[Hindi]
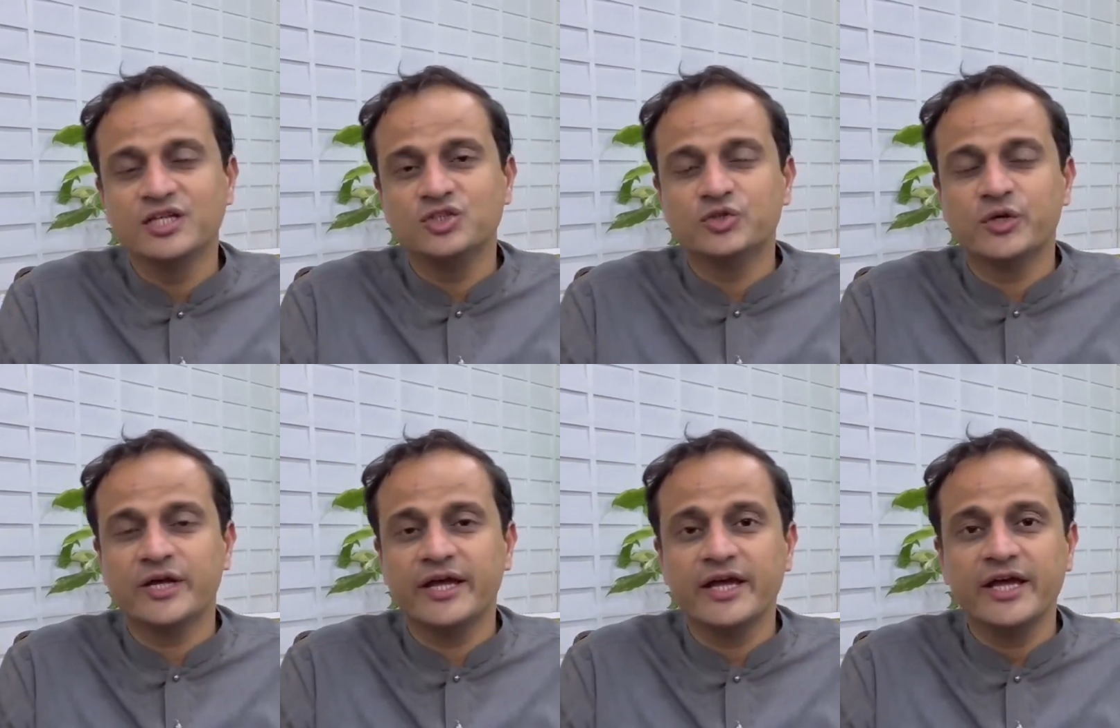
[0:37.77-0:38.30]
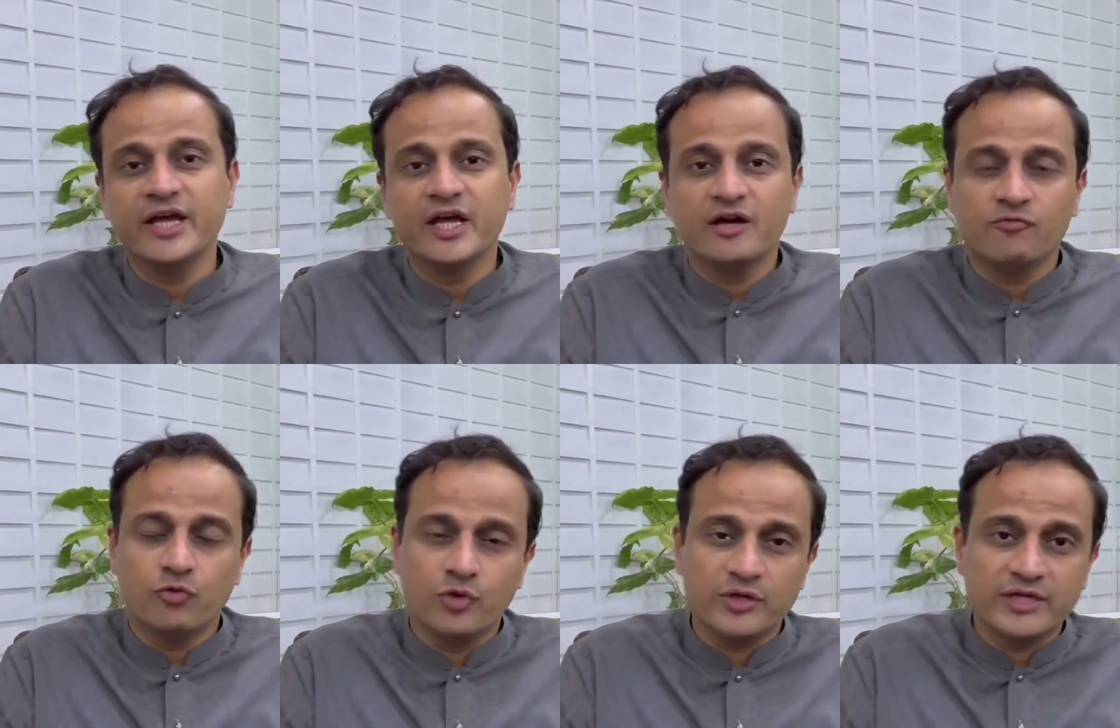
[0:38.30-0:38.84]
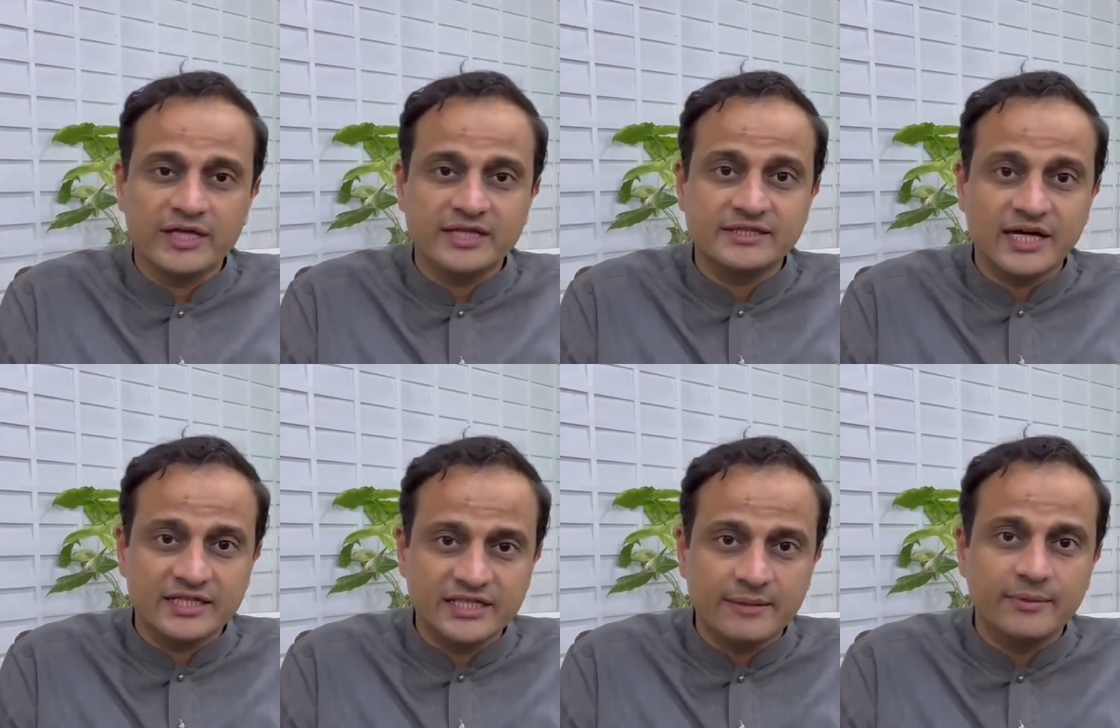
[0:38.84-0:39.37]
जो हैं वो उनके
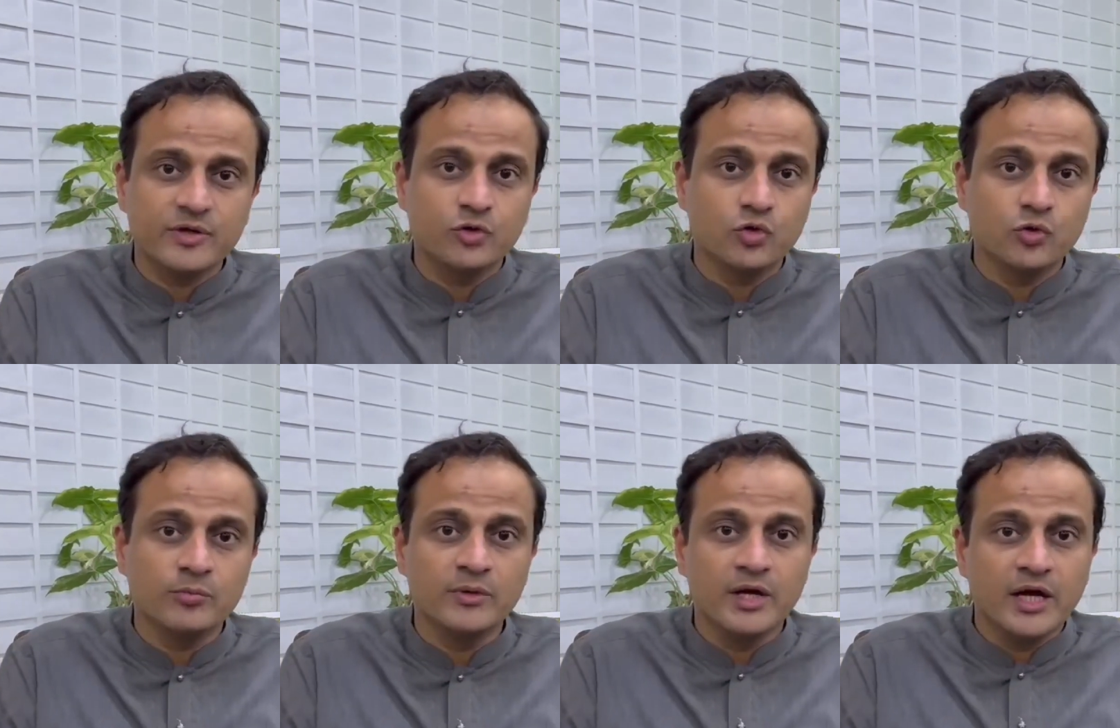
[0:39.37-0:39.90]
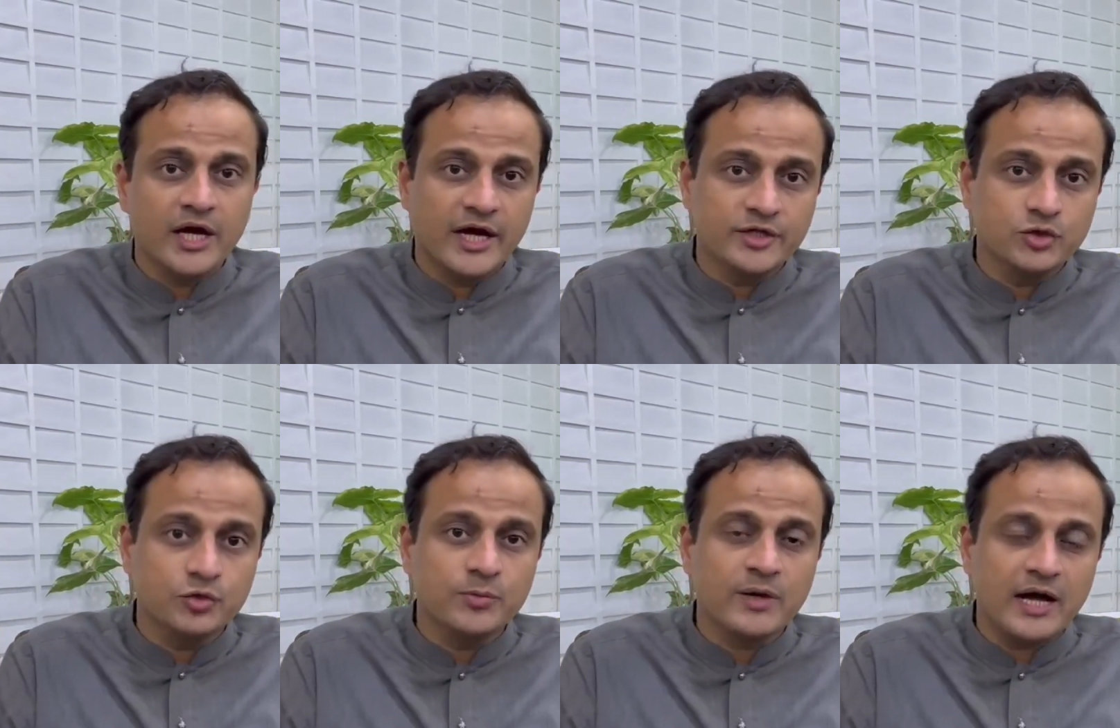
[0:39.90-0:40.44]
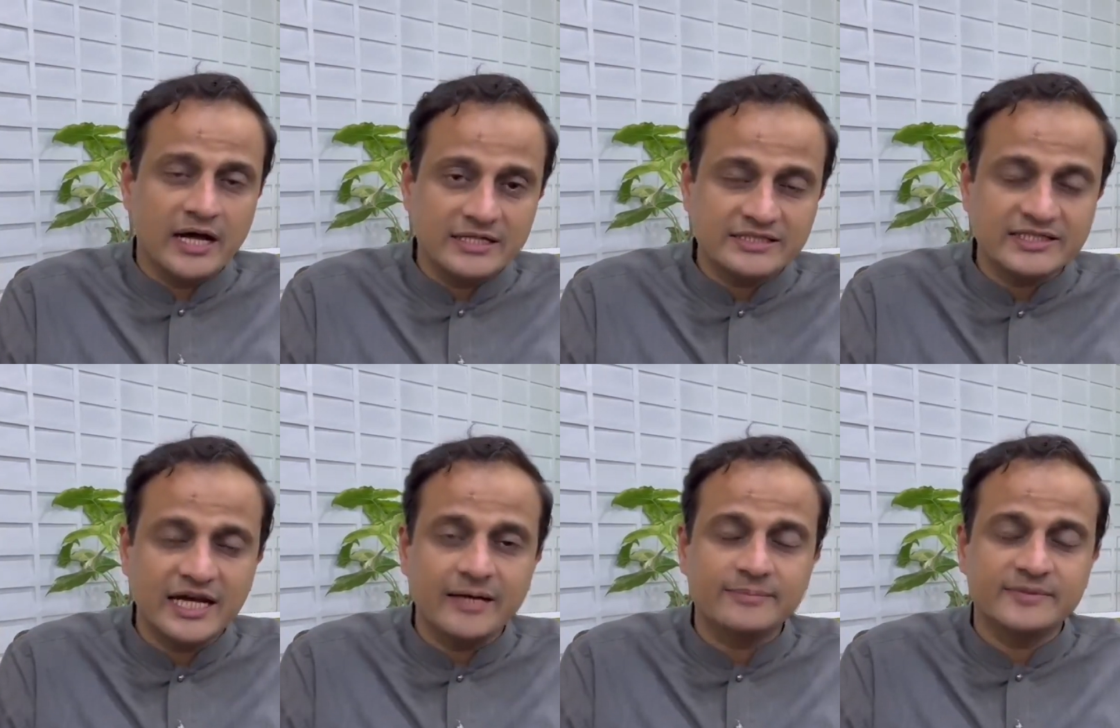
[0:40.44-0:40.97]
दादा मरहूम अयूब खान
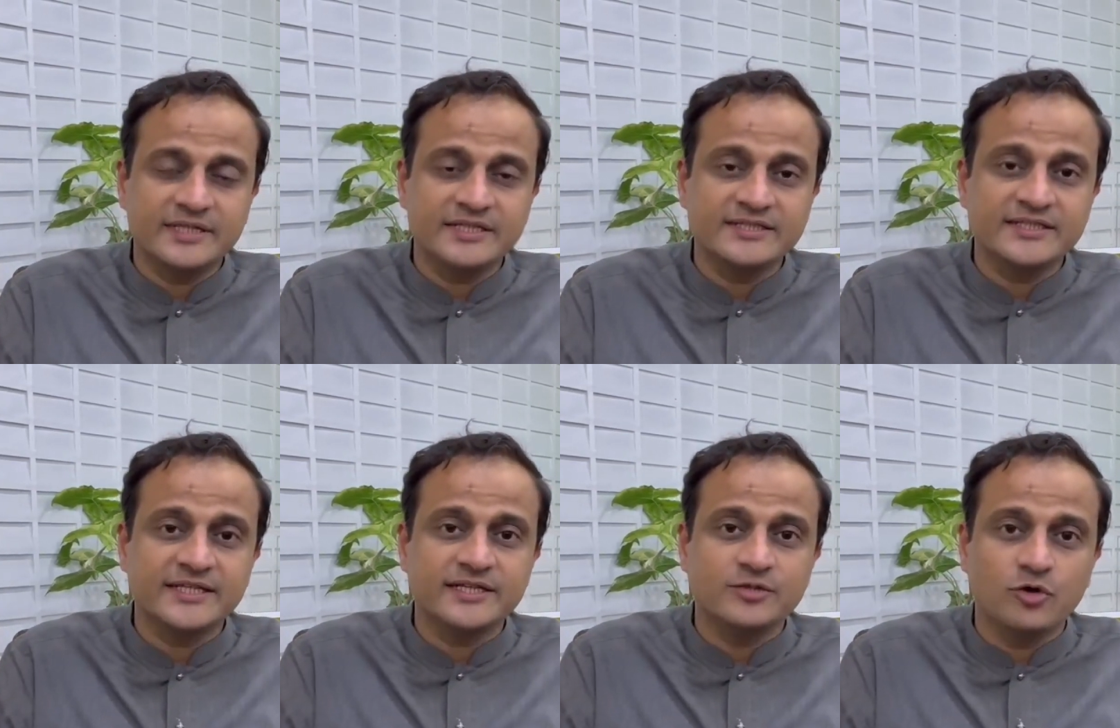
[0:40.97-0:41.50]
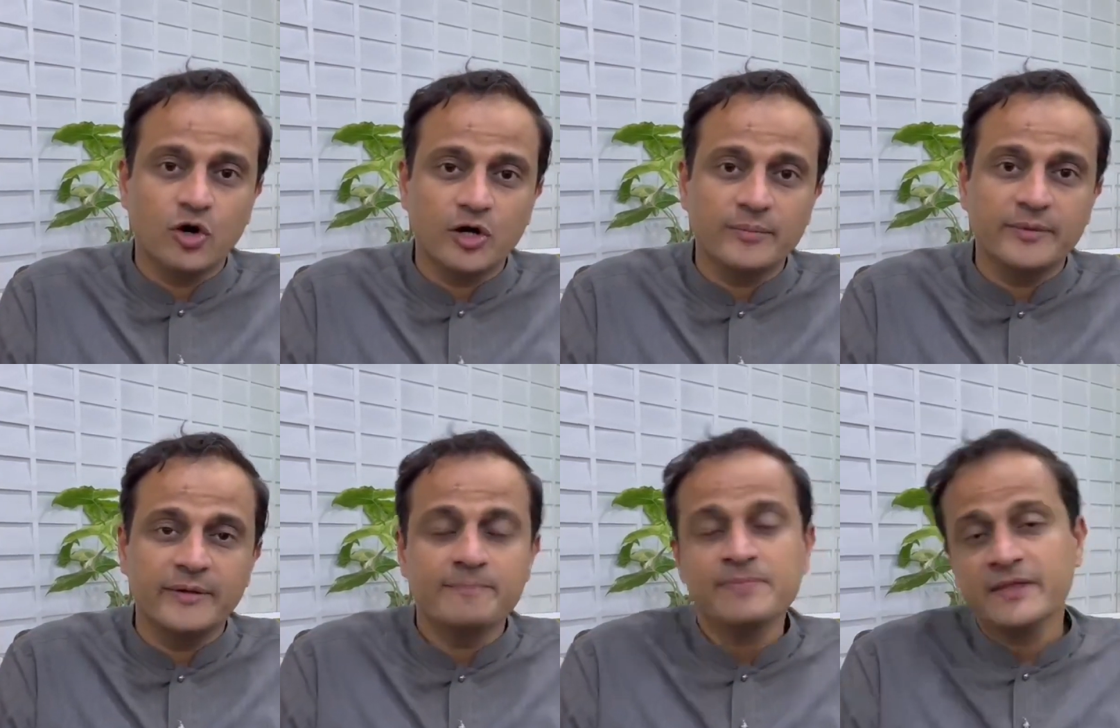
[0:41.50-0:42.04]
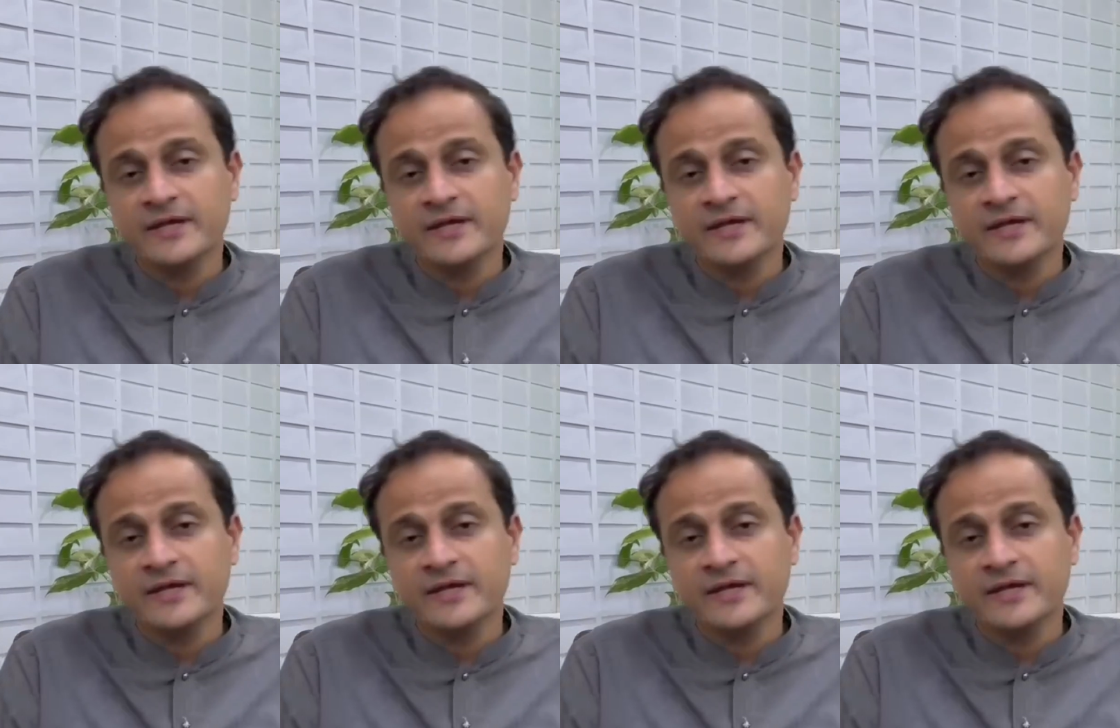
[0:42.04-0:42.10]
साहब थे जिनके दौर में